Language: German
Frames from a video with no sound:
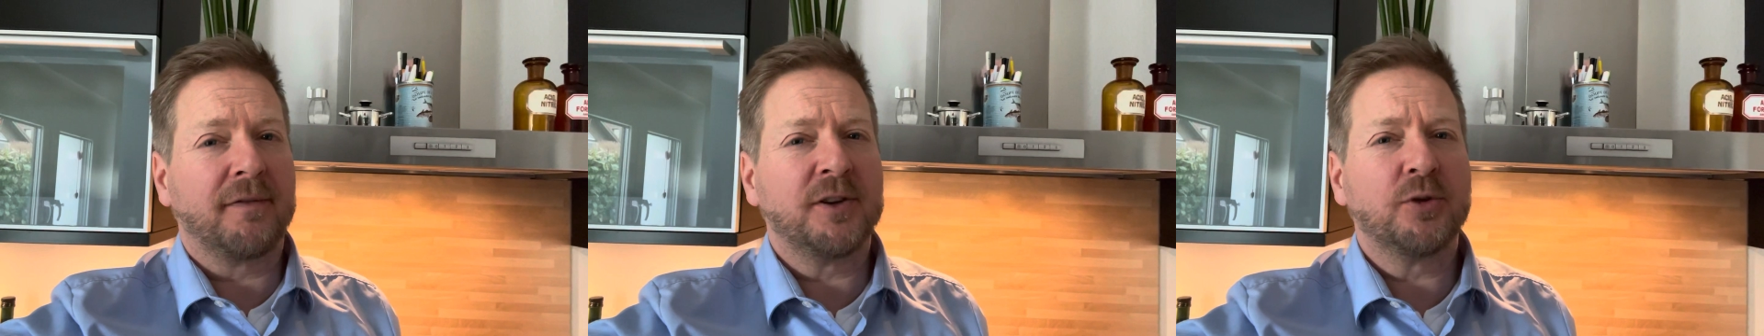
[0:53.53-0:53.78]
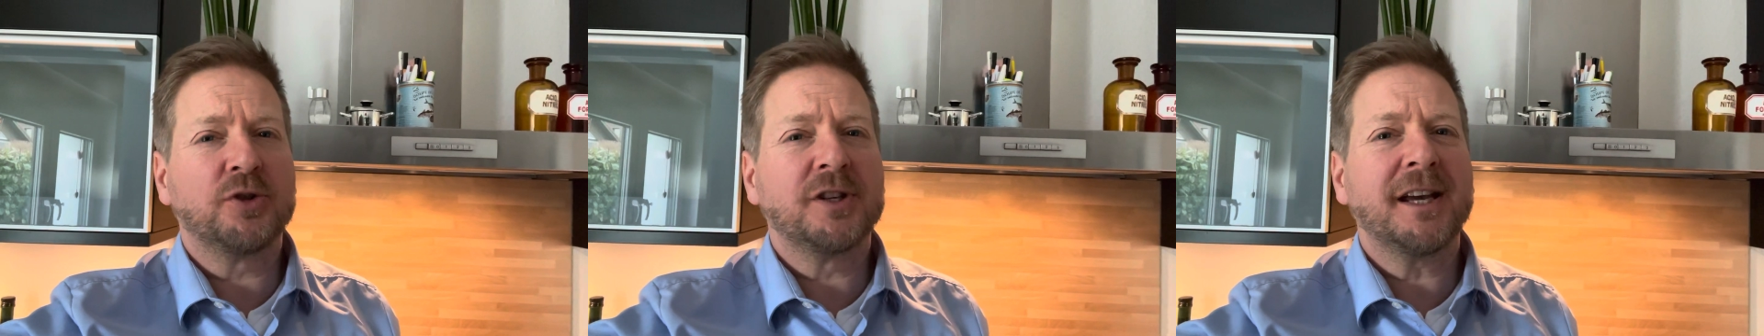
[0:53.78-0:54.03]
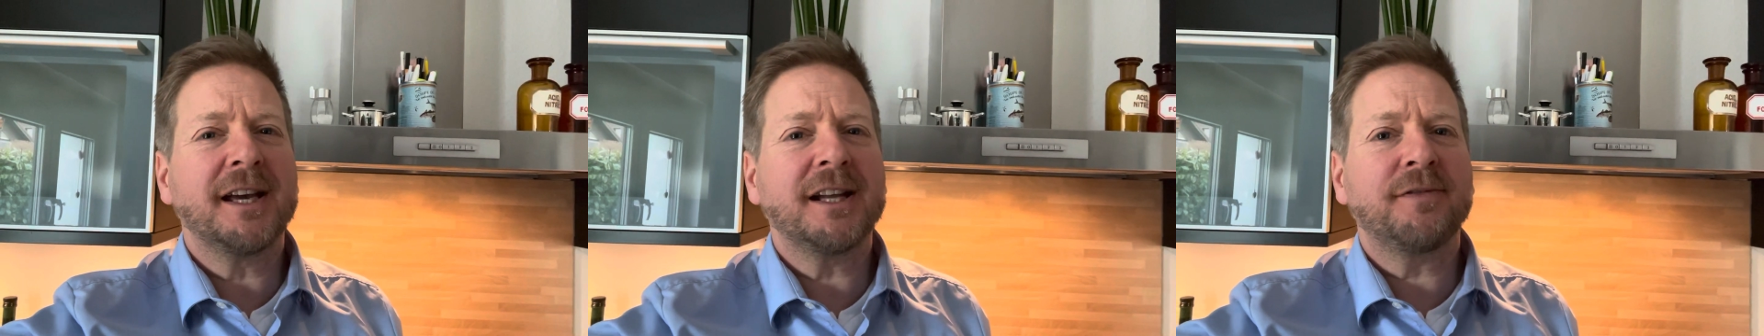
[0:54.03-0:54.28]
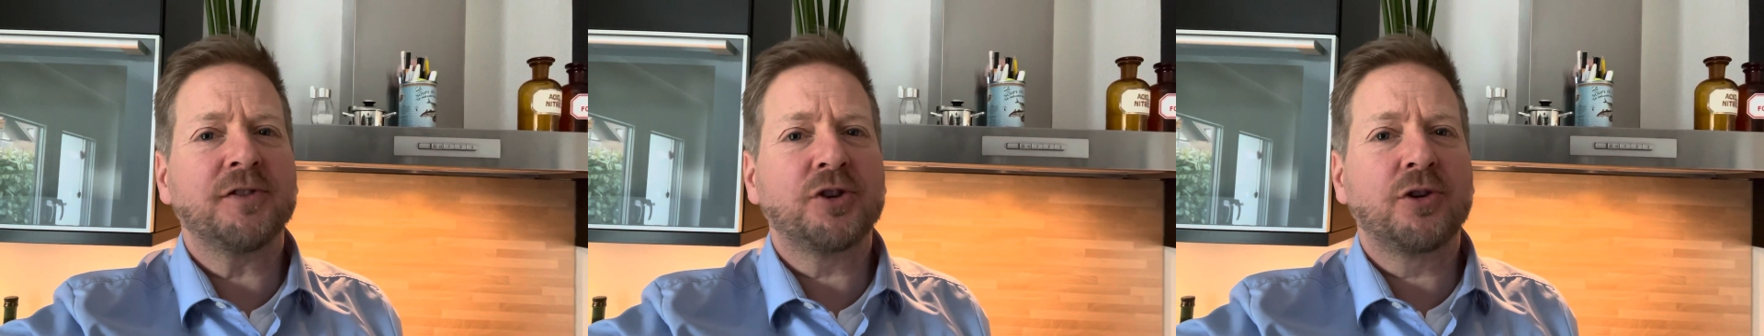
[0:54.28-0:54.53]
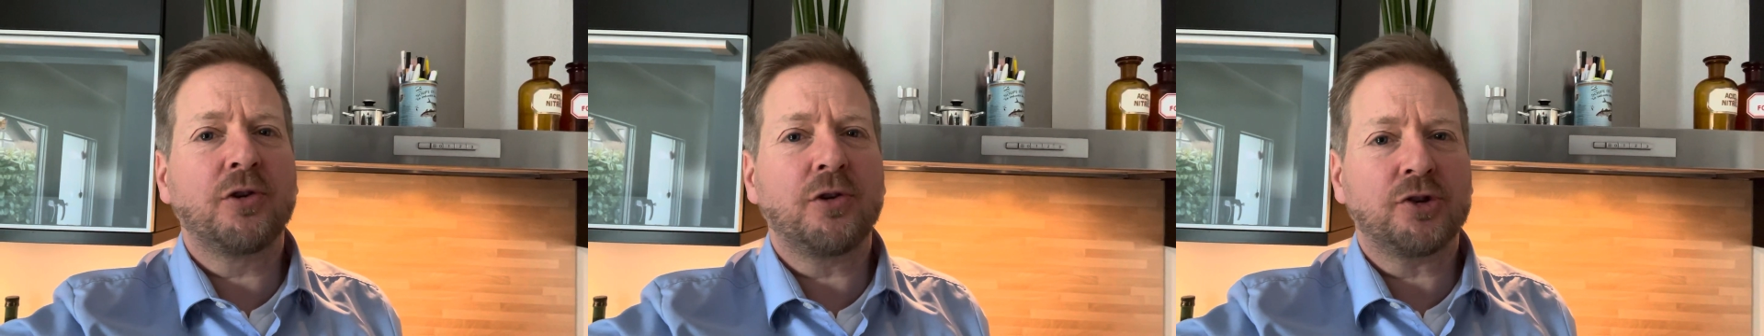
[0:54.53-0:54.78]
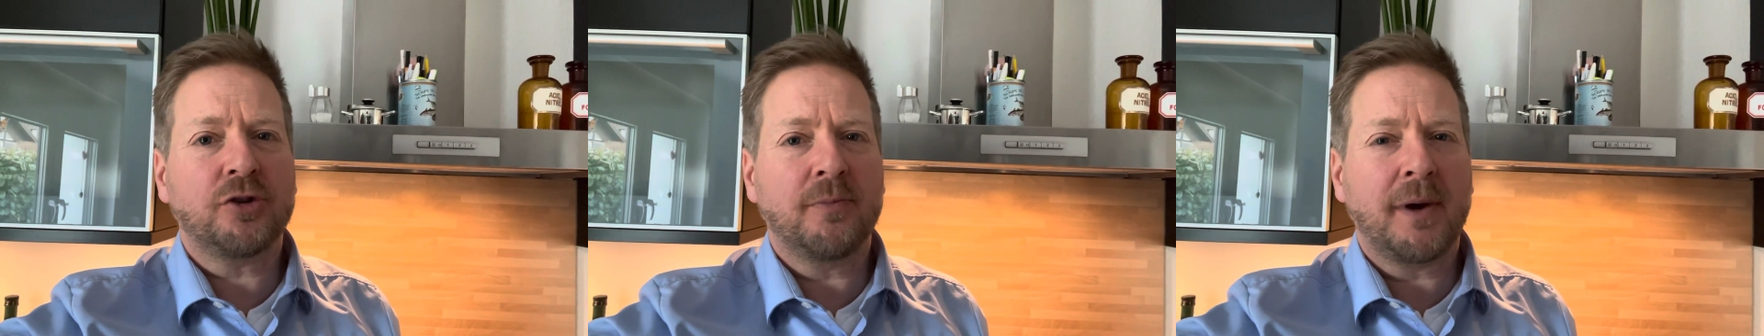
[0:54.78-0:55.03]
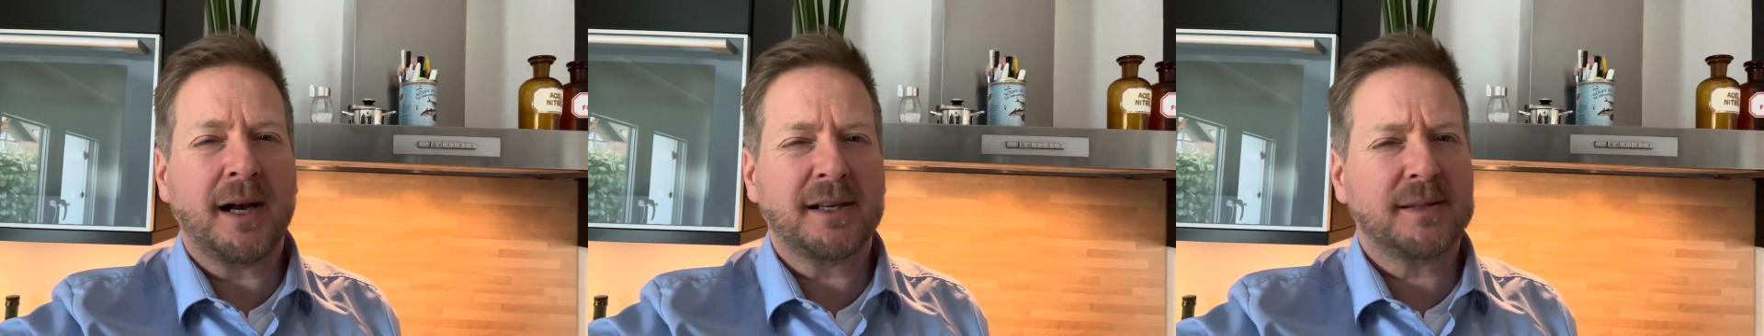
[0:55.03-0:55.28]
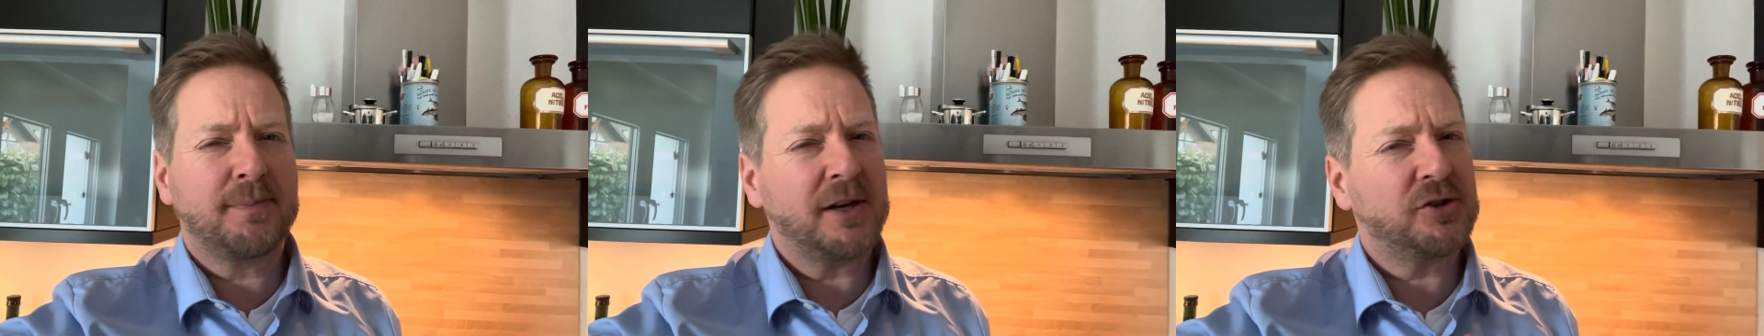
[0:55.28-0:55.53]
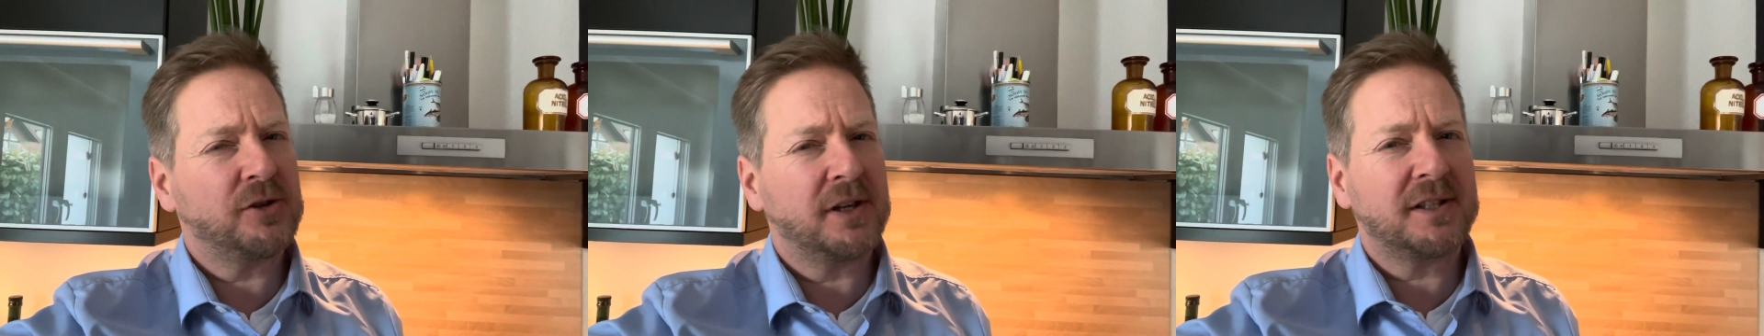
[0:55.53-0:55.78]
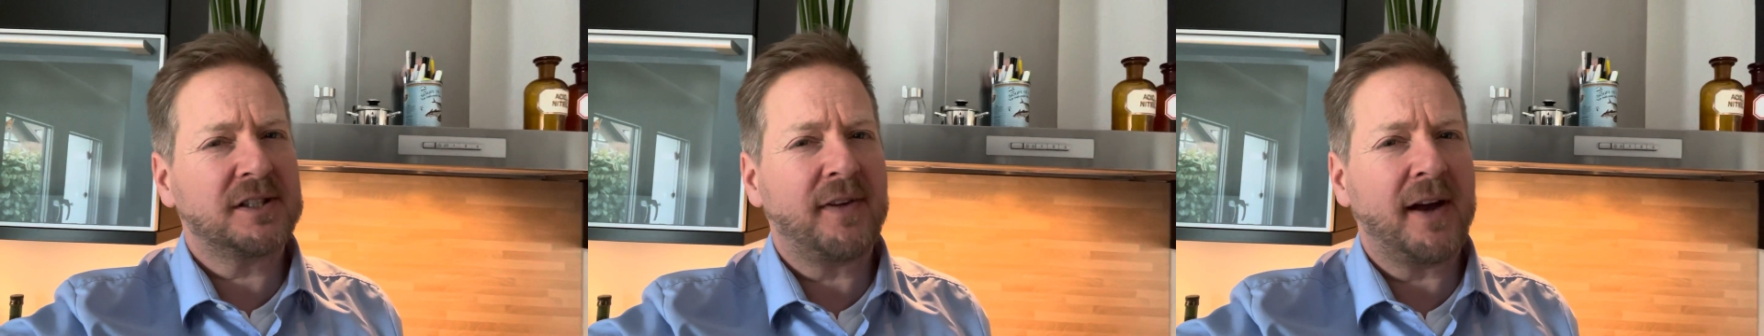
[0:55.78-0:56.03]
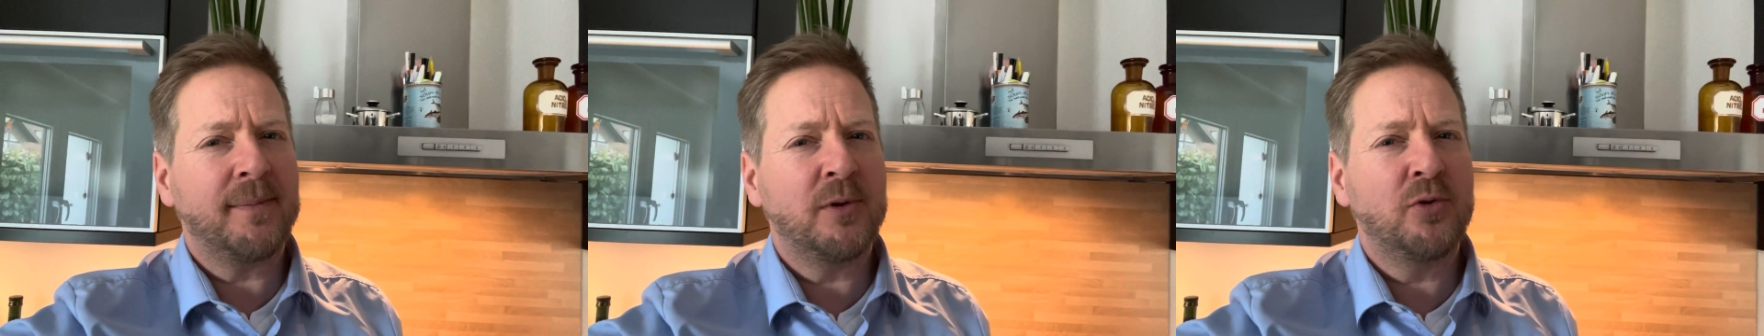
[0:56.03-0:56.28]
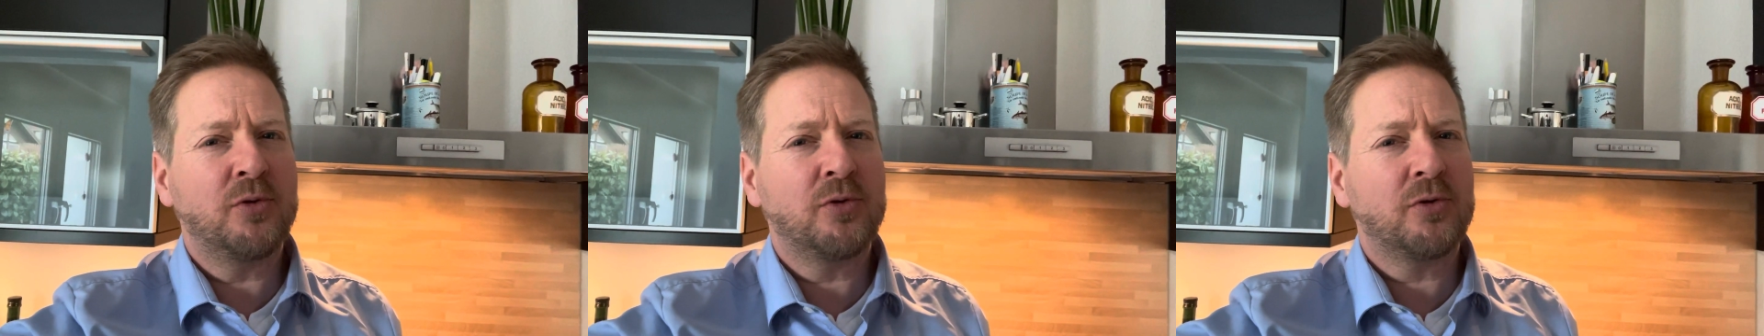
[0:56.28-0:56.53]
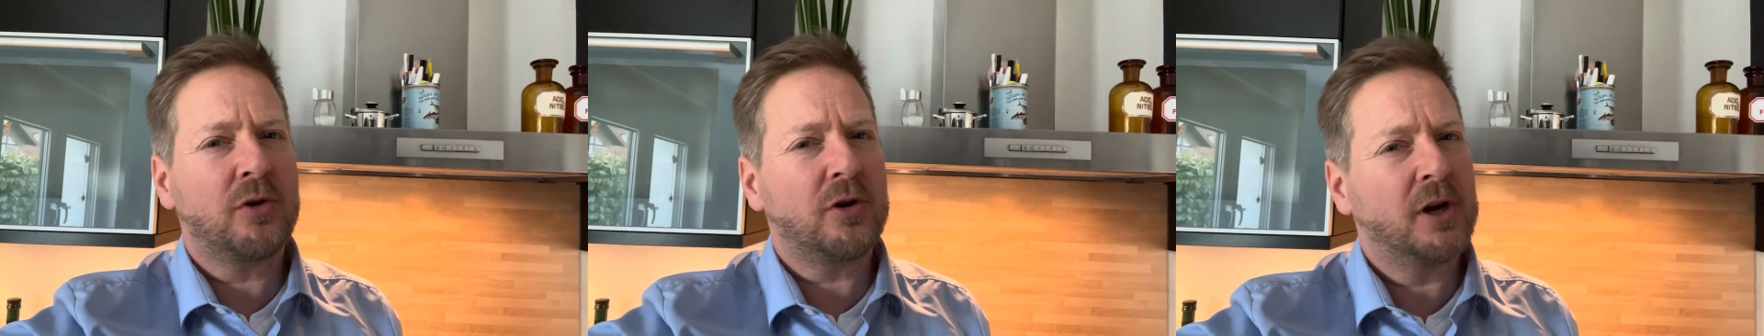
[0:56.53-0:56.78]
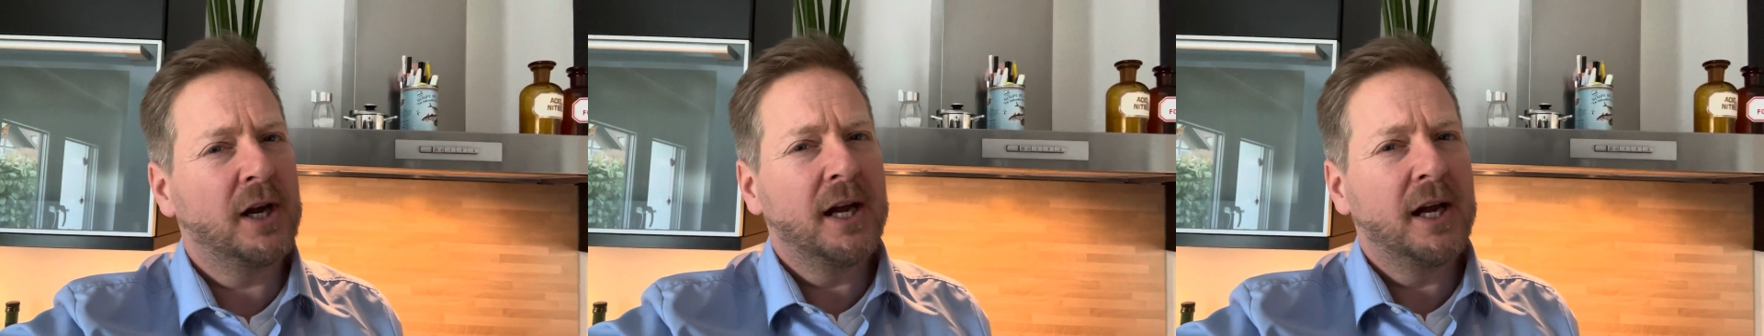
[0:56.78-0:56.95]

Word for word: Wenn du sie etwas krosser magst, machst du nach zwei Minuten noch